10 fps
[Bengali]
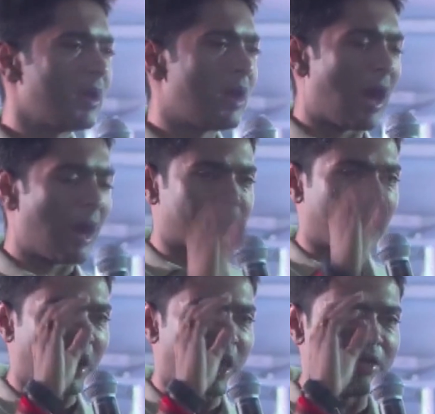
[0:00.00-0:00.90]
আপনারা
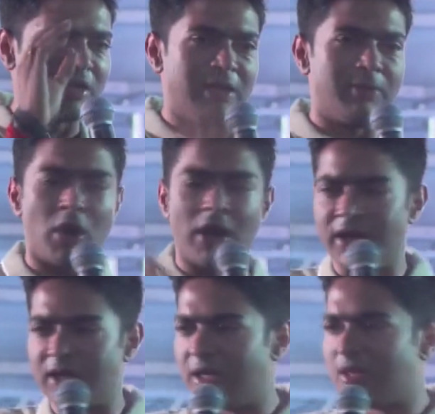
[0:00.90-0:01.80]
নির্ভয়ে
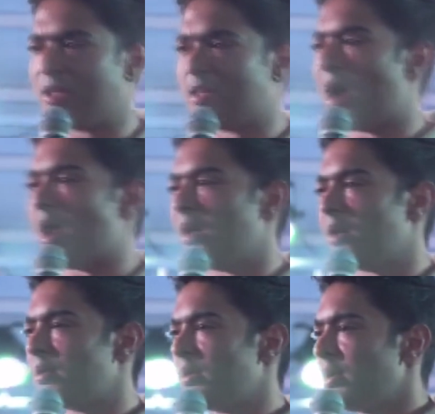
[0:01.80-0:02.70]
নির্দিদায়
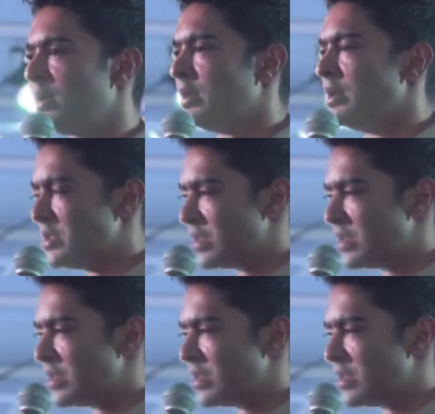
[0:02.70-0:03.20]
নিজেদের